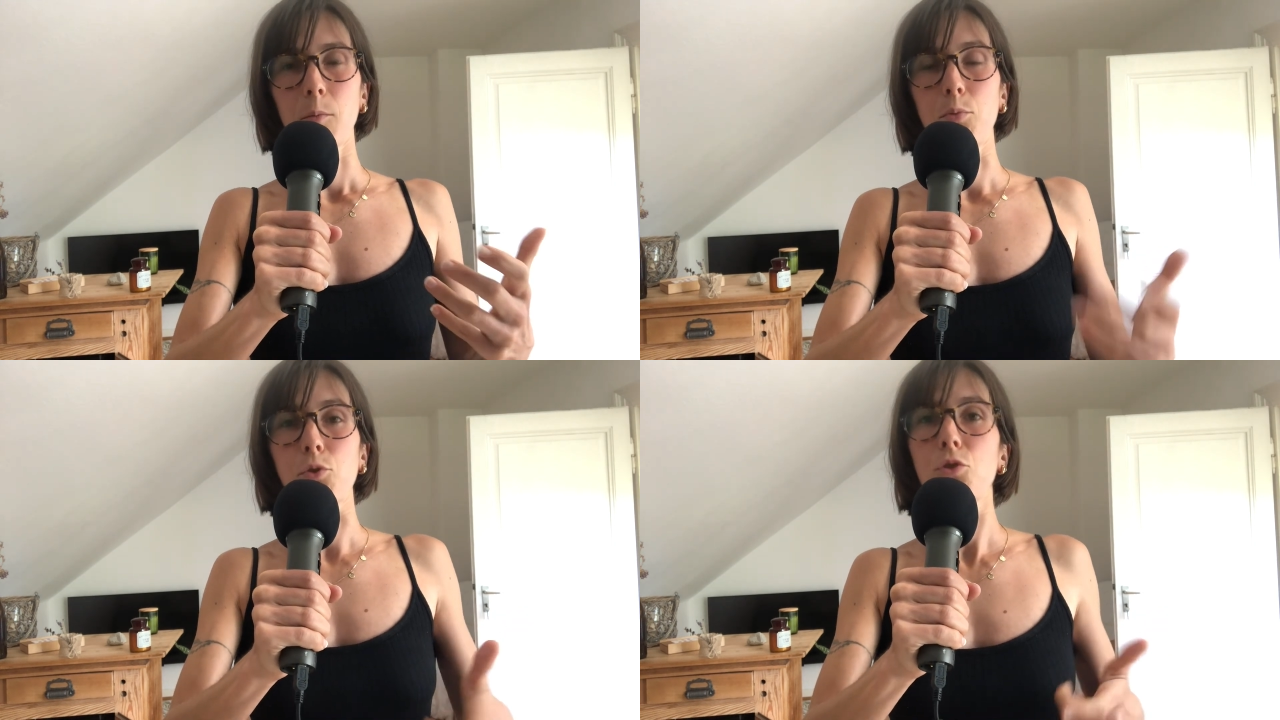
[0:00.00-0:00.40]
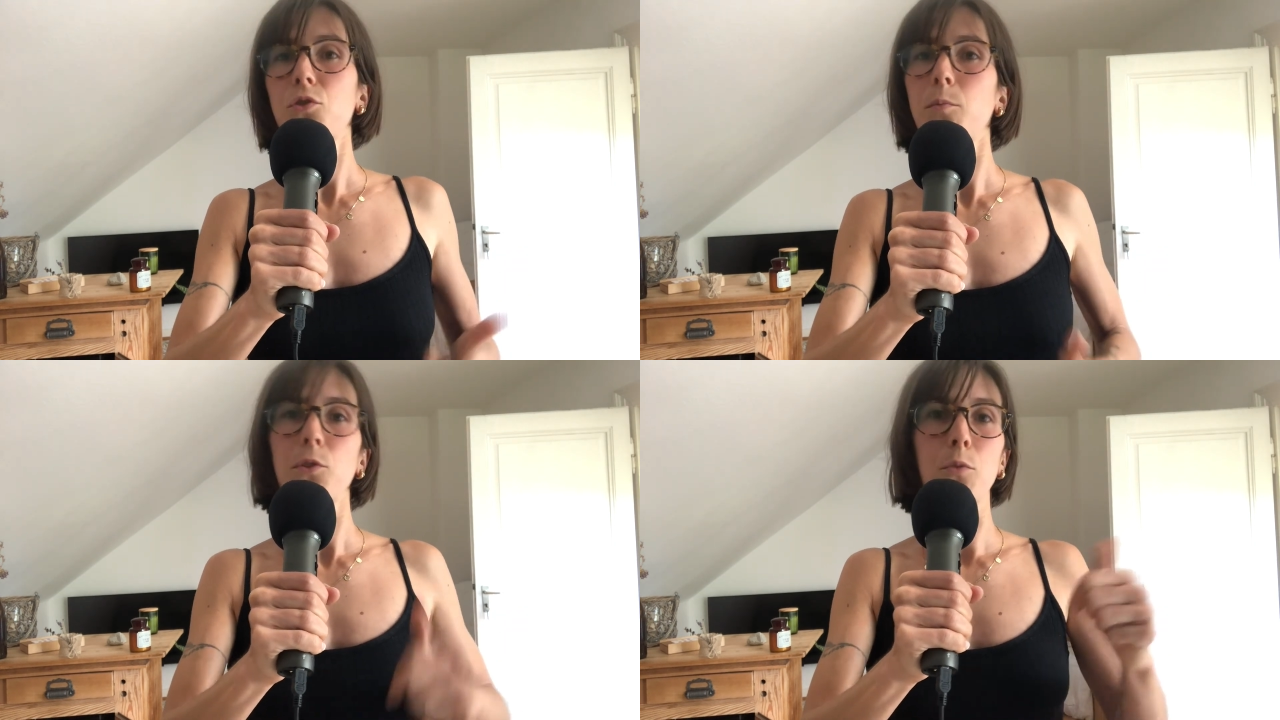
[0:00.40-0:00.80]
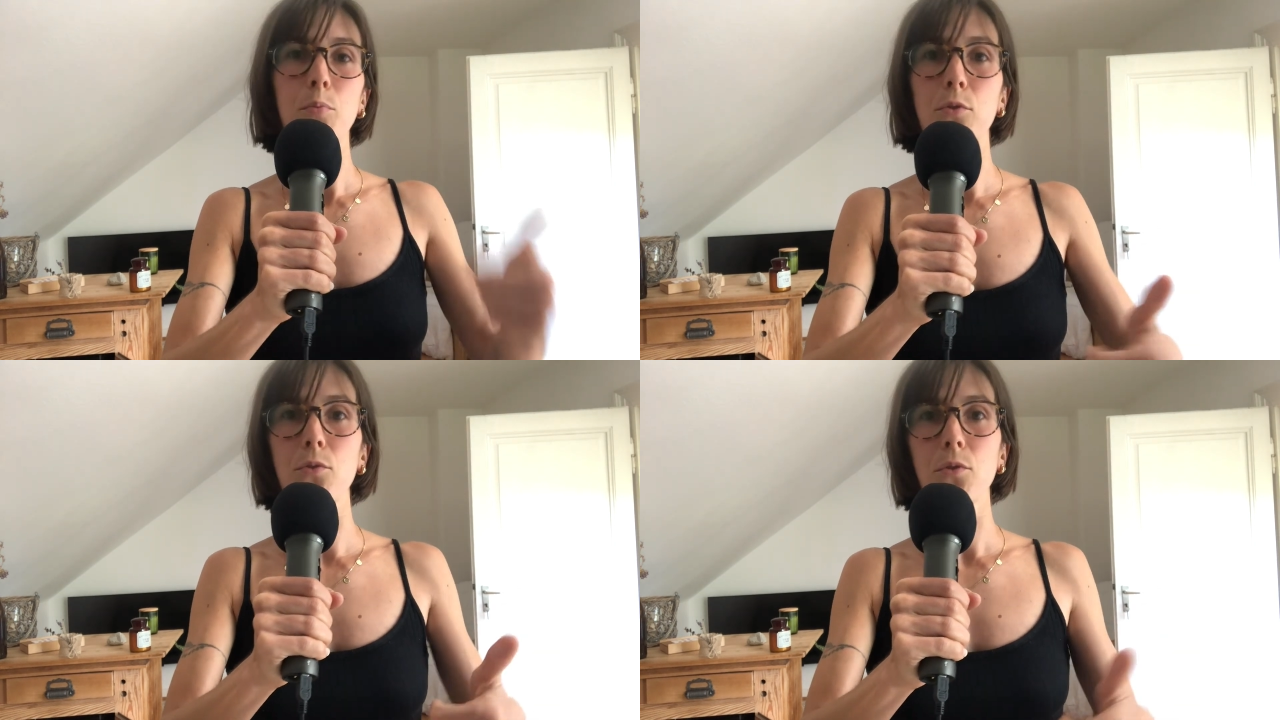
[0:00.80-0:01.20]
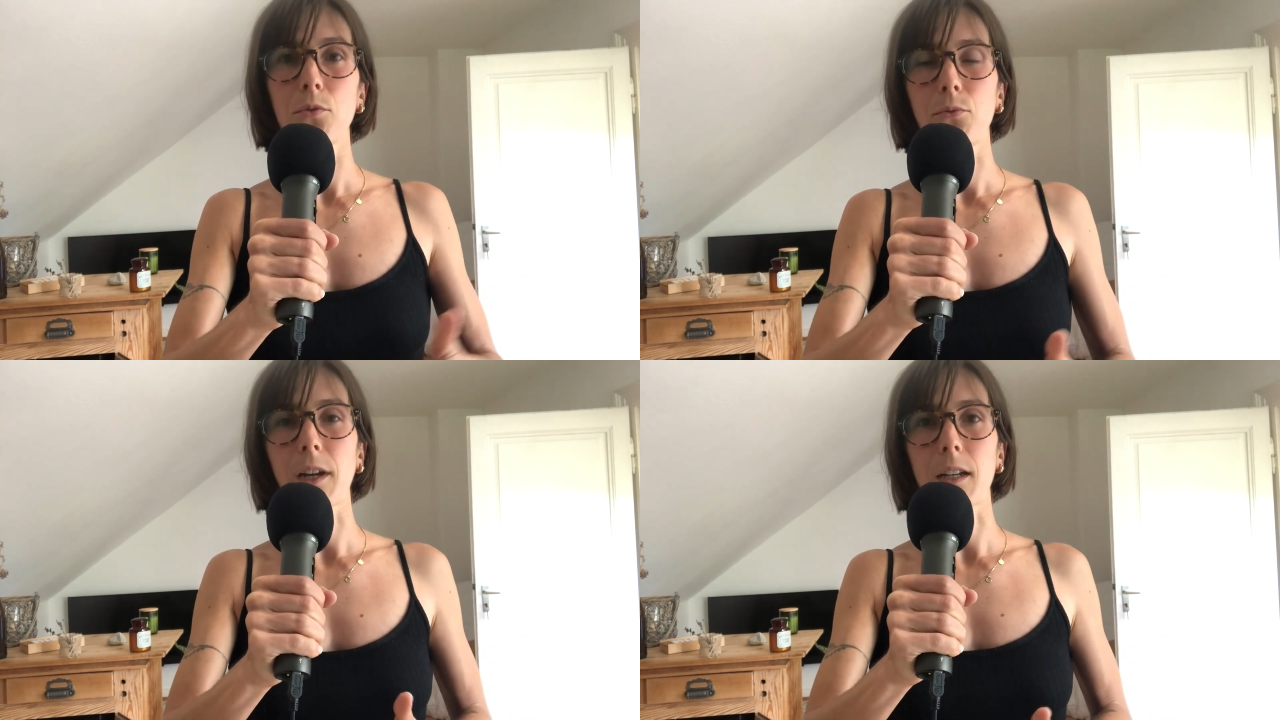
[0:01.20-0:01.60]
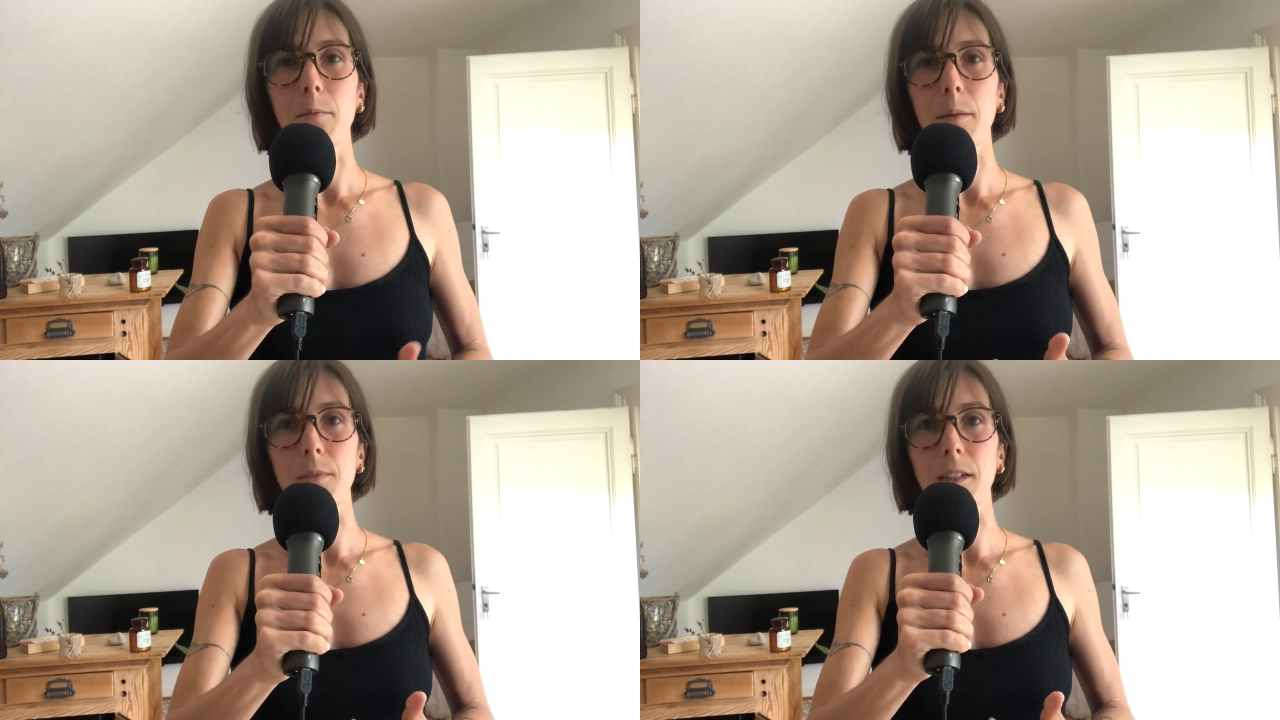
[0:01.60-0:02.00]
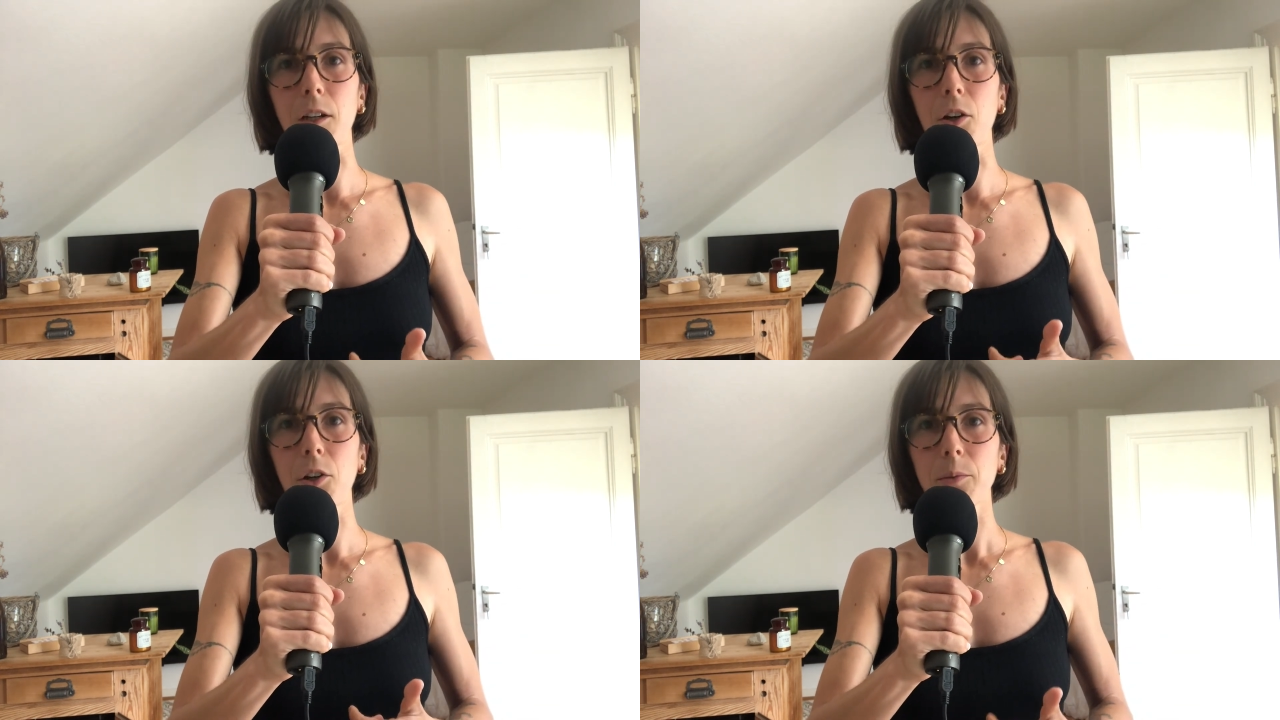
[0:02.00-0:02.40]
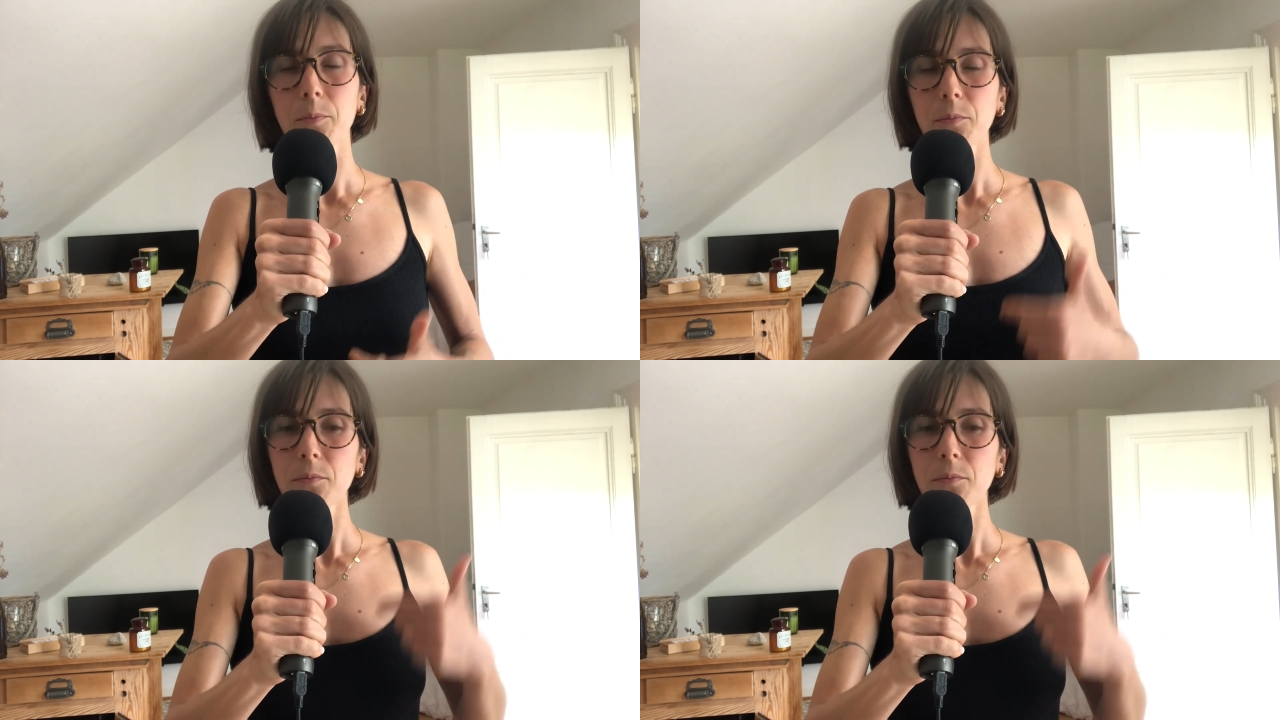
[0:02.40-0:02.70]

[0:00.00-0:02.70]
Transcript: pour justement ne plus faire les mêmes erreurs